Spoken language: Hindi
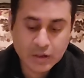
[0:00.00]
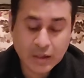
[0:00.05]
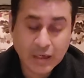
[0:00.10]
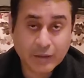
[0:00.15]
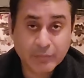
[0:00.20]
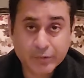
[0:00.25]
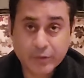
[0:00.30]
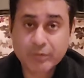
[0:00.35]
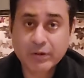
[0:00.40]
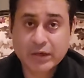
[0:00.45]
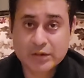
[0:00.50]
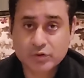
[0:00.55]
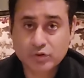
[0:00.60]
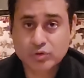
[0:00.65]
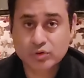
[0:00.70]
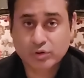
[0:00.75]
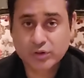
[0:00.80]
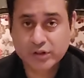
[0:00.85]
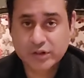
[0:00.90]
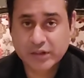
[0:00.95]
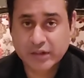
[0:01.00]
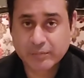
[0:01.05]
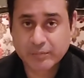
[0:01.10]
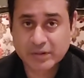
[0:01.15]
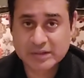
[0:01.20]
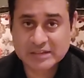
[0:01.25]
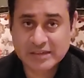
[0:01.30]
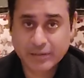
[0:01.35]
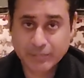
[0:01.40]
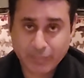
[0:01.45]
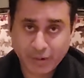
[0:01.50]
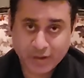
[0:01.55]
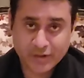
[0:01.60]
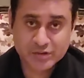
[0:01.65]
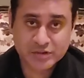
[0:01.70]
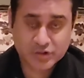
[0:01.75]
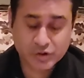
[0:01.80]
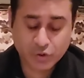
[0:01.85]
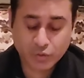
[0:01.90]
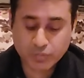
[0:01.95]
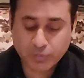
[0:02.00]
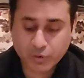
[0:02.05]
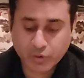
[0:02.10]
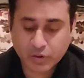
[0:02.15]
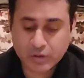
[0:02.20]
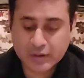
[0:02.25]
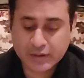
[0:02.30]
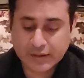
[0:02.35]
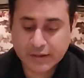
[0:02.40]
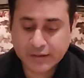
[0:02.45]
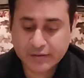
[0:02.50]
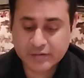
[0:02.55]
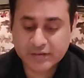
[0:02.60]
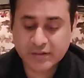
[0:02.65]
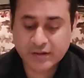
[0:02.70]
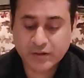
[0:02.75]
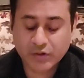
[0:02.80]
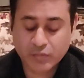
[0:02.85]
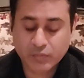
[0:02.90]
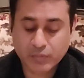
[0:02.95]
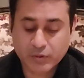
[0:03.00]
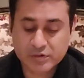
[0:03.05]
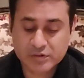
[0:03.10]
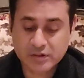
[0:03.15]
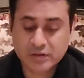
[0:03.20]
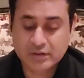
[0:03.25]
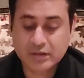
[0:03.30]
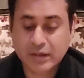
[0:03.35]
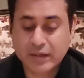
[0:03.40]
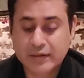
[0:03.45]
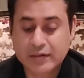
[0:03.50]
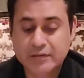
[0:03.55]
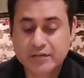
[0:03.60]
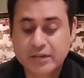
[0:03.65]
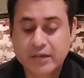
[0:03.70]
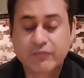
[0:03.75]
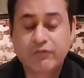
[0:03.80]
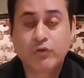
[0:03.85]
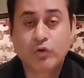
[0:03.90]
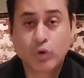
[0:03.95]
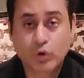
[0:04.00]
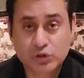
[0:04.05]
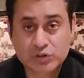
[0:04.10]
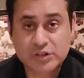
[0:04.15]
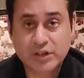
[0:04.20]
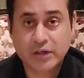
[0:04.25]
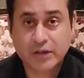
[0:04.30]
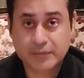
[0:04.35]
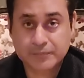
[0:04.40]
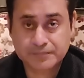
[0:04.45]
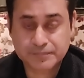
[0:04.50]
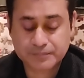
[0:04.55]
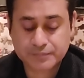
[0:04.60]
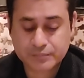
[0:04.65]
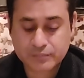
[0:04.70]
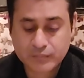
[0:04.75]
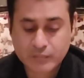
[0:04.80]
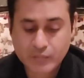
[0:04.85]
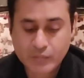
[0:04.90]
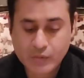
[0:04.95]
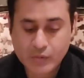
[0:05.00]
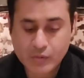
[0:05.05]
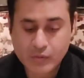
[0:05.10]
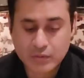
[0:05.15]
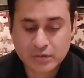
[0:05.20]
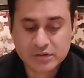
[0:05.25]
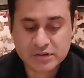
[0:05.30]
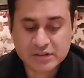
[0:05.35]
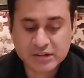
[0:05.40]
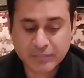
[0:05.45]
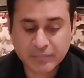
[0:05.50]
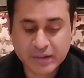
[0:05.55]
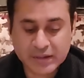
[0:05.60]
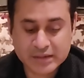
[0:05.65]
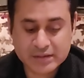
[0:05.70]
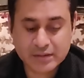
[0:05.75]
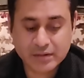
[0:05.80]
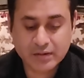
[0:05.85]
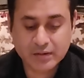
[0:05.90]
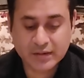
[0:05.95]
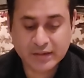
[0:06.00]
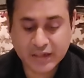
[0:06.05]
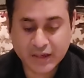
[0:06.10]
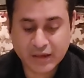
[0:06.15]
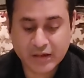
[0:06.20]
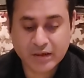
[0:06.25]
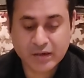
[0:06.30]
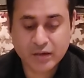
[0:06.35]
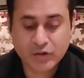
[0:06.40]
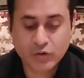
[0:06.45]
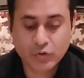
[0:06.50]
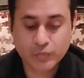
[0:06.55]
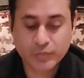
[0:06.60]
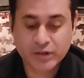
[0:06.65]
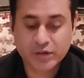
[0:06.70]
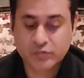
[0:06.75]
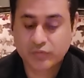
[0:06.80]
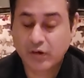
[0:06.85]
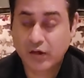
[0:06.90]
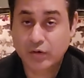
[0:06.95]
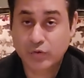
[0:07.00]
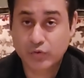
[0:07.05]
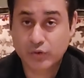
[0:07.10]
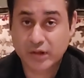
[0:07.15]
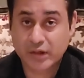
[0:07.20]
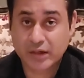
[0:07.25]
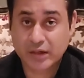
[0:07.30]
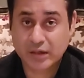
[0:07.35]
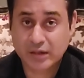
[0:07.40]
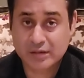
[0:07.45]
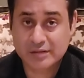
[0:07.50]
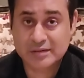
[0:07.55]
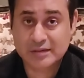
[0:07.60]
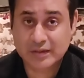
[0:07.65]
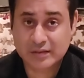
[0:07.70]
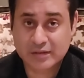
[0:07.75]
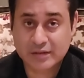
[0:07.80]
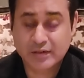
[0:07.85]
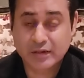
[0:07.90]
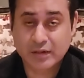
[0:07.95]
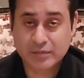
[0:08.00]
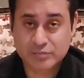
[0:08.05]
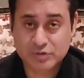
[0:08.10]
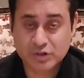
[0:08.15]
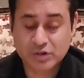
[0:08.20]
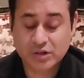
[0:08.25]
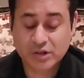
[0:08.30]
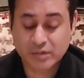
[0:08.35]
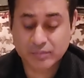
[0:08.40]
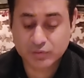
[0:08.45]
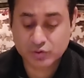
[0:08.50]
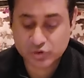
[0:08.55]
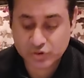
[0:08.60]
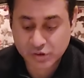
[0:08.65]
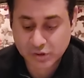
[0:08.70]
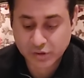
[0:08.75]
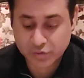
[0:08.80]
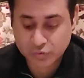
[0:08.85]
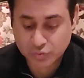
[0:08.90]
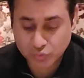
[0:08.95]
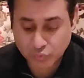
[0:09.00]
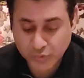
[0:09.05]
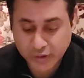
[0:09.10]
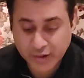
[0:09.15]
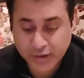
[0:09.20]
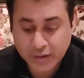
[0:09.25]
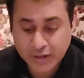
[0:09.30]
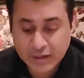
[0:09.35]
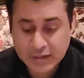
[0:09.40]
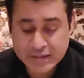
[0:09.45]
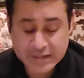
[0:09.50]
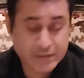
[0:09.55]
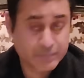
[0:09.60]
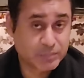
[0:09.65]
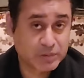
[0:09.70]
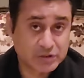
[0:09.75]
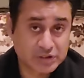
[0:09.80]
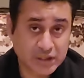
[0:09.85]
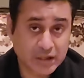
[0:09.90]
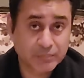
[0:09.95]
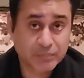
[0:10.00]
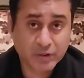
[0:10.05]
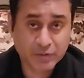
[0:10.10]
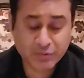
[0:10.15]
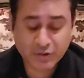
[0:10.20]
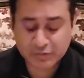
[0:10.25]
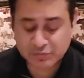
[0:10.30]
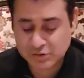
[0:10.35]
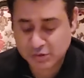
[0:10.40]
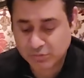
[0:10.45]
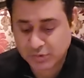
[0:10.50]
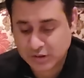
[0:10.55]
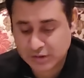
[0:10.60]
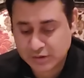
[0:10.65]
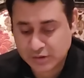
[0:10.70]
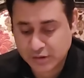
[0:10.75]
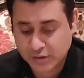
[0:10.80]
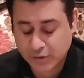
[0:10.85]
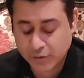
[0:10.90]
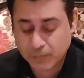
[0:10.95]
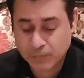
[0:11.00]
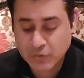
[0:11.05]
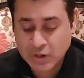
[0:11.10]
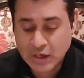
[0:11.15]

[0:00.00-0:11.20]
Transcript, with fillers: अभी मैं आता हूँ थोड़ी देर में इसके मेरिट्स के ऊपर और लीगैलिटी के ऊपर सरदार लतीफ़ खोसा समेत 11 उम्मीदवारों के कागजात नामजदगी मुस्तरद हुए हैं ये पंजाब की मैं आपसे बात कर रहा हूँ